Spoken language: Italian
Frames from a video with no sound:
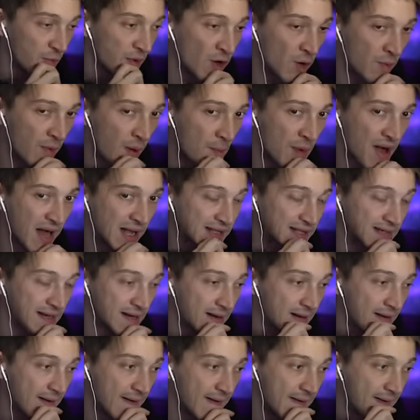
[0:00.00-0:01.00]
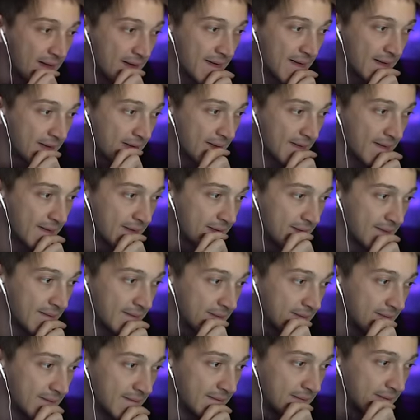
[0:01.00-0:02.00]
non mi ammazza.
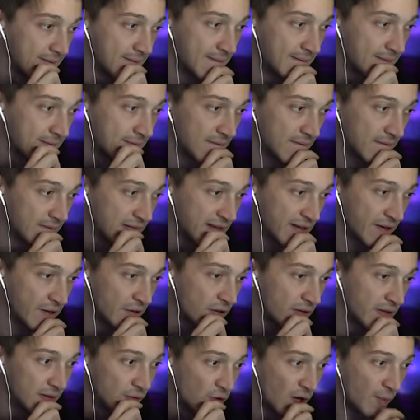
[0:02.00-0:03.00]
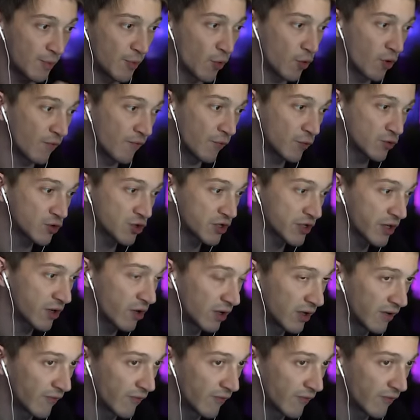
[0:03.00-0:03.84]
Se gode. Non è più confuso, se gode.